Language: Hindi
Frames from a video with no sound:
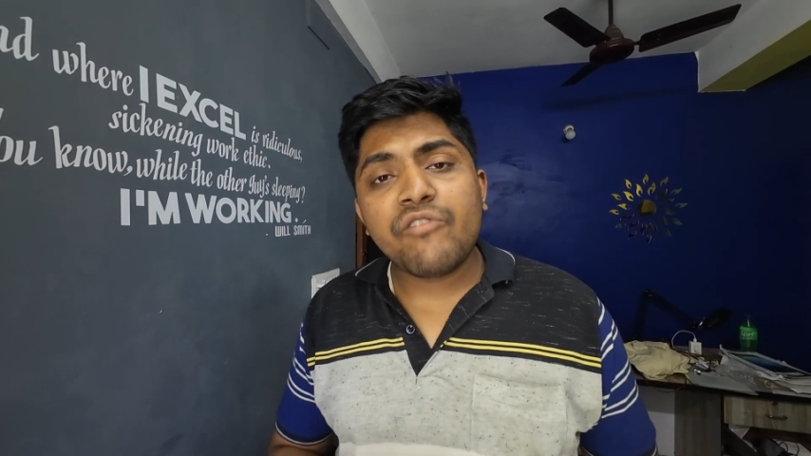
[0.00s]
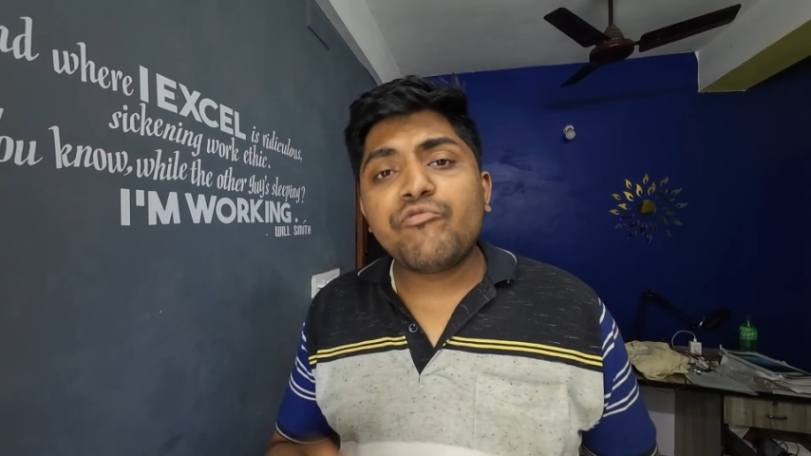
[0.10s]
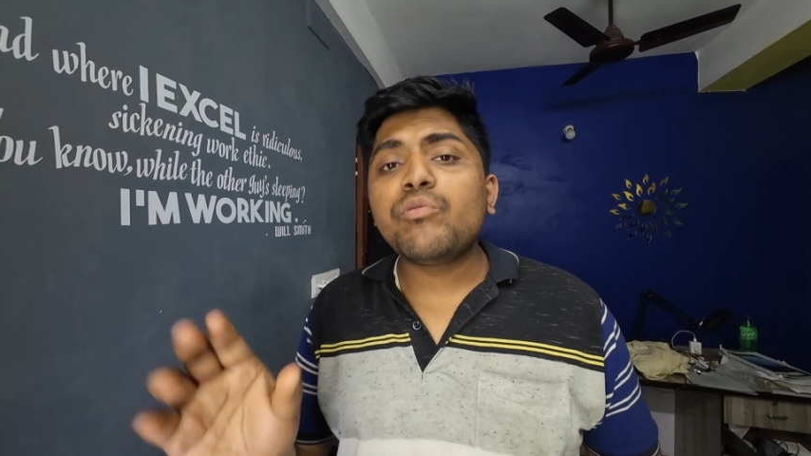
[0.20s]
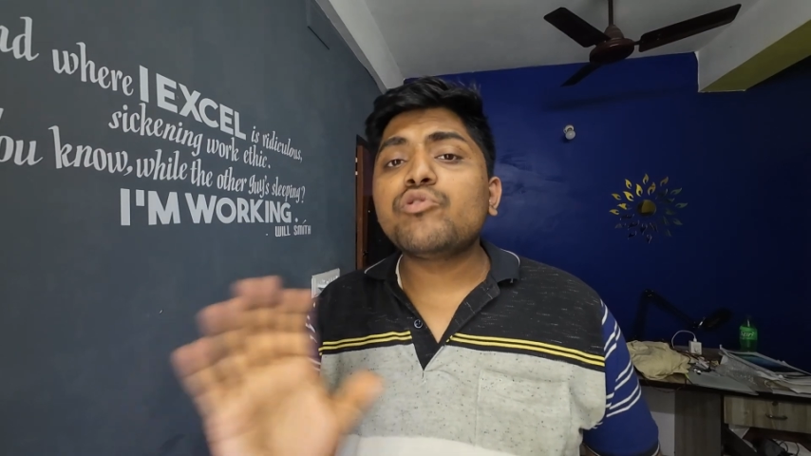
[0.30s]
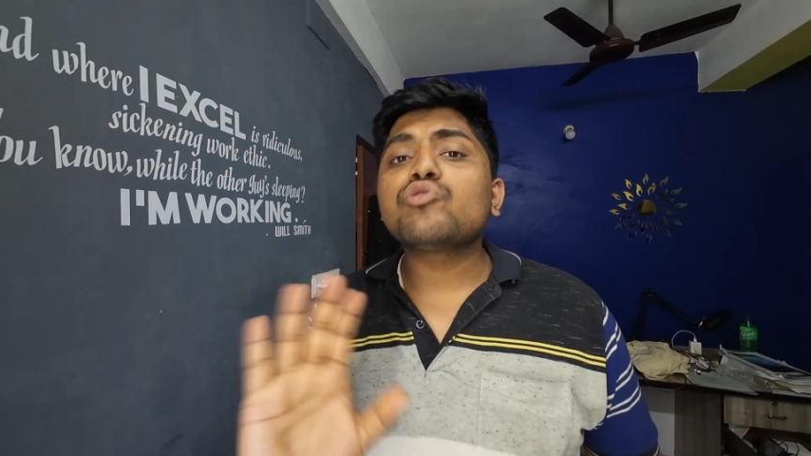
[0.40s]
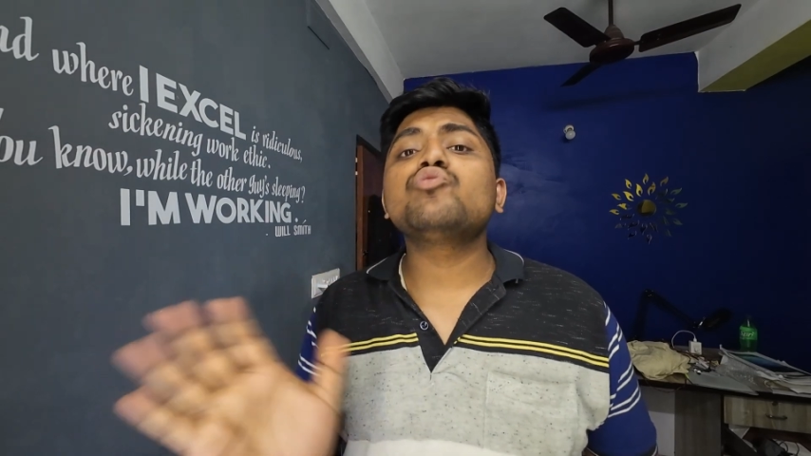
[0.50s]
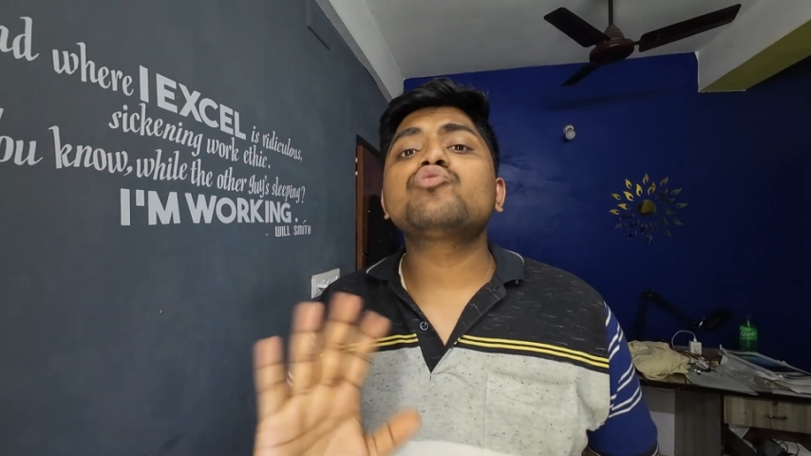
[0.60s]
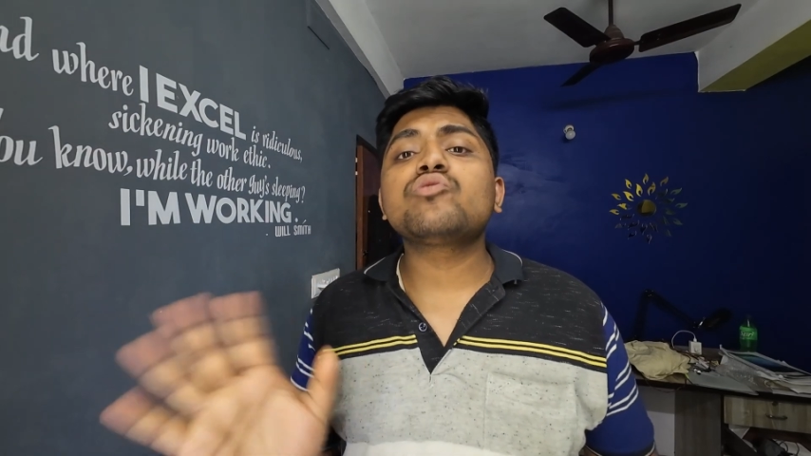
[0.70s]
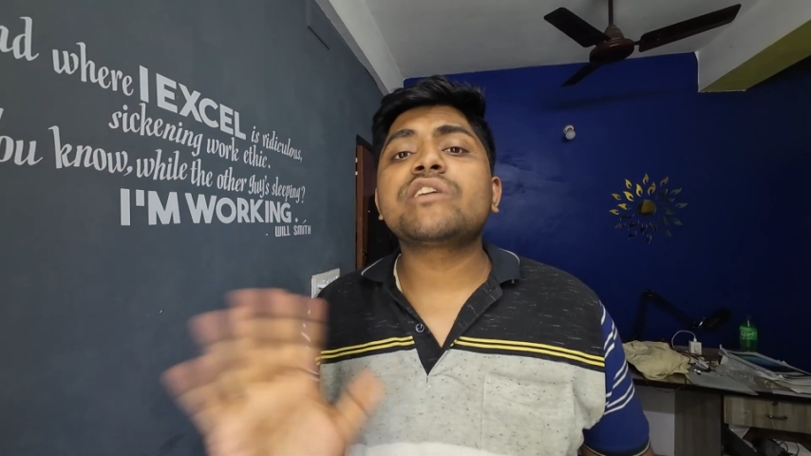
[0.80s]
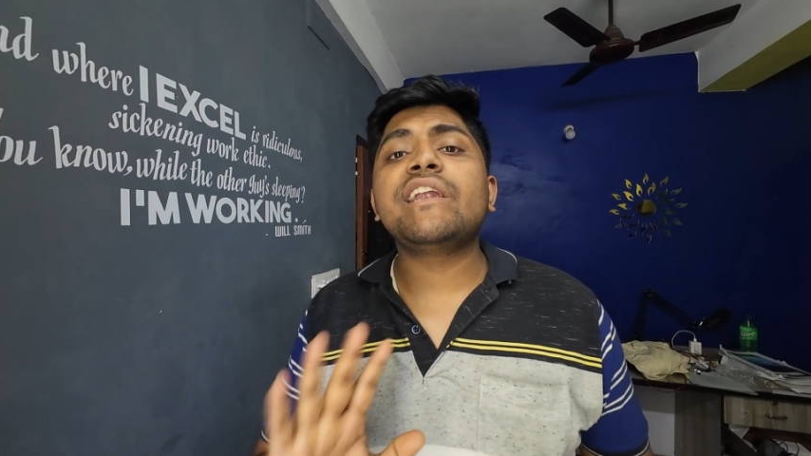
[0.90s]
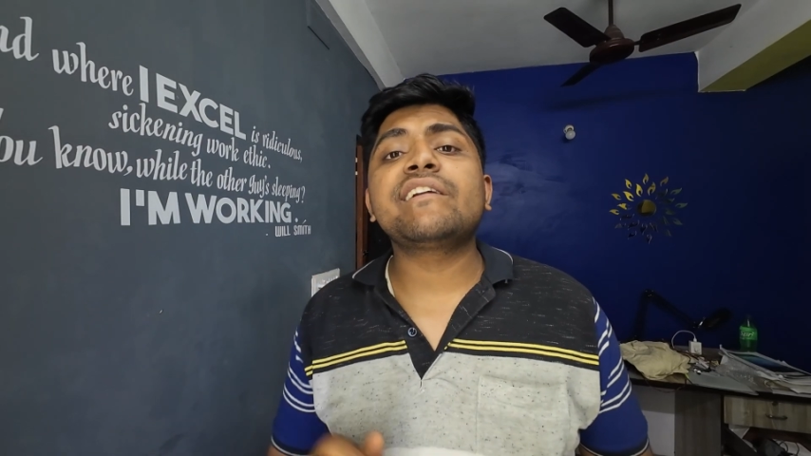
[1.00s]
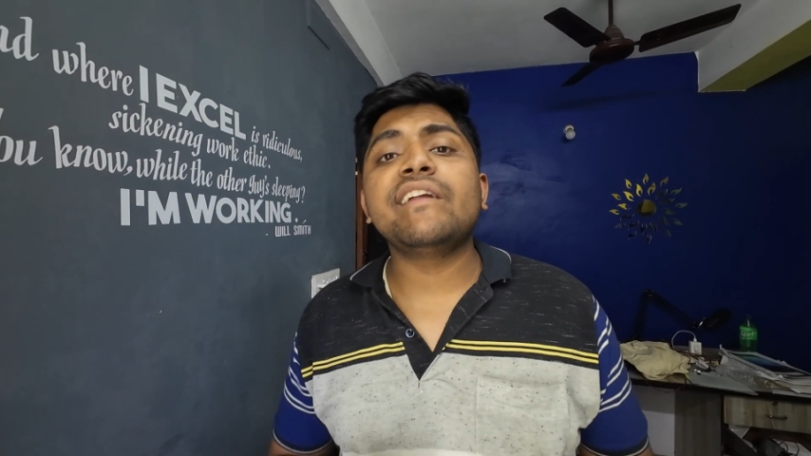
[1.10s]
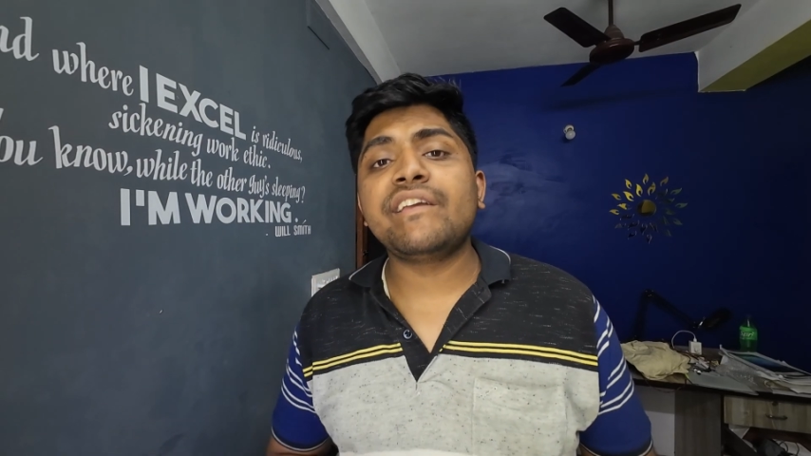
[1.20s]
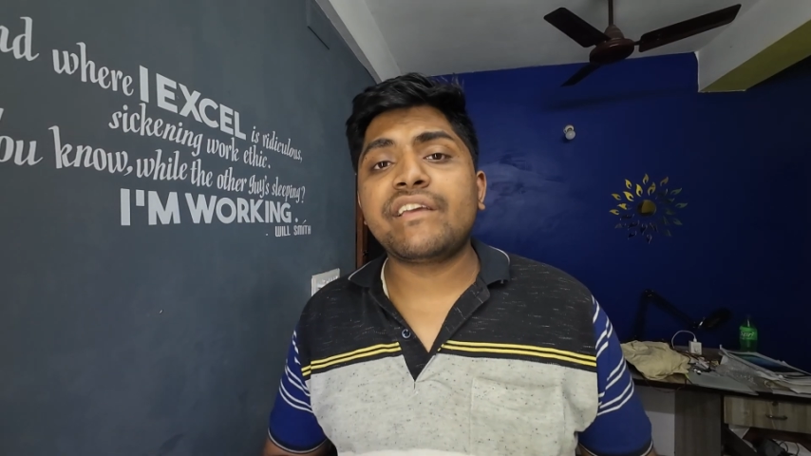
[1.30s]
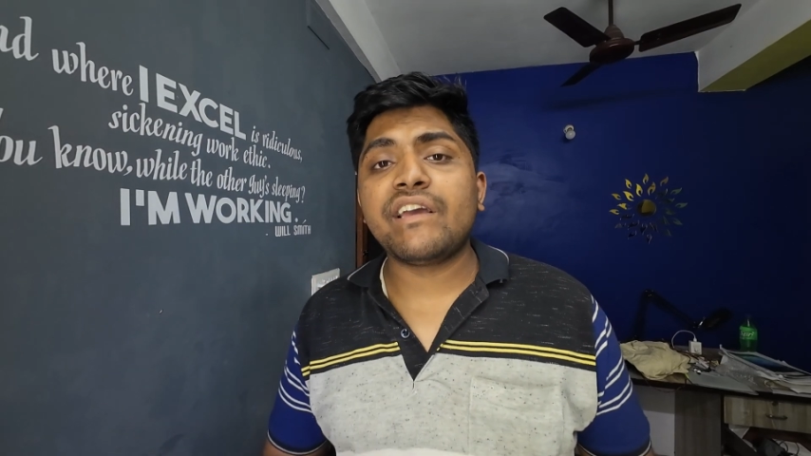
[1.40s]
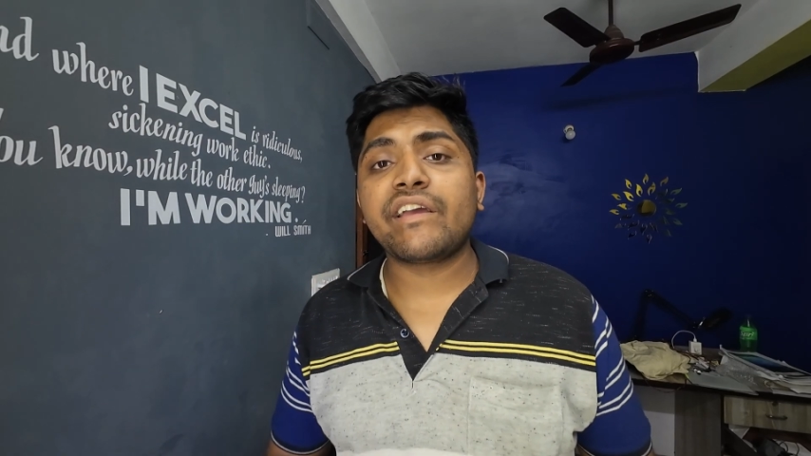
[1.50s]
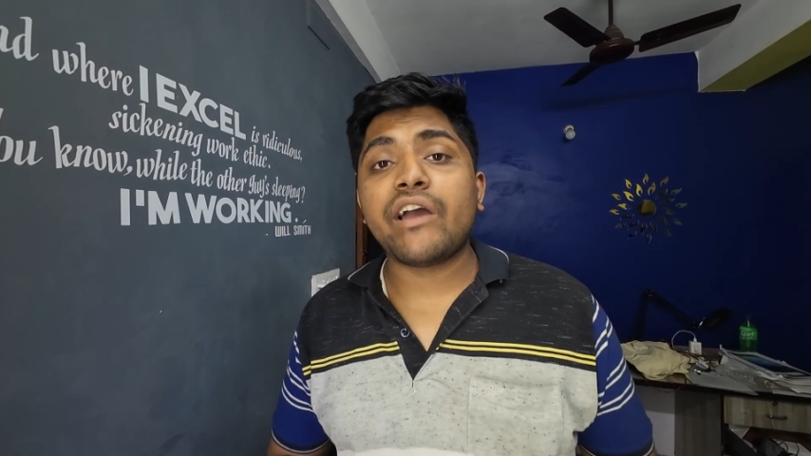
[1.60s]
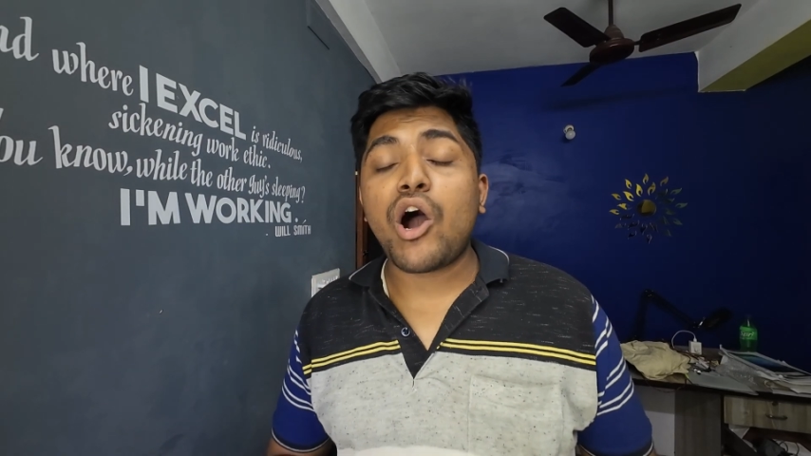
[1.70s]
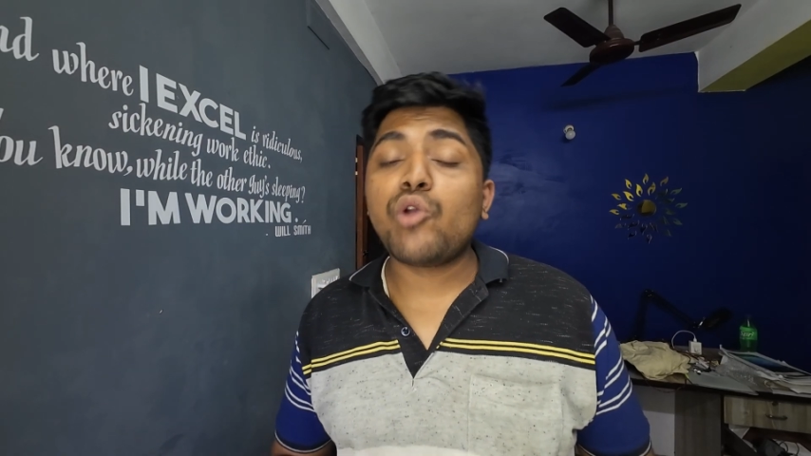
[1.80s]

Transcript: फिर भी दोस्तों उसको सेलेक्ट नहीं किया गया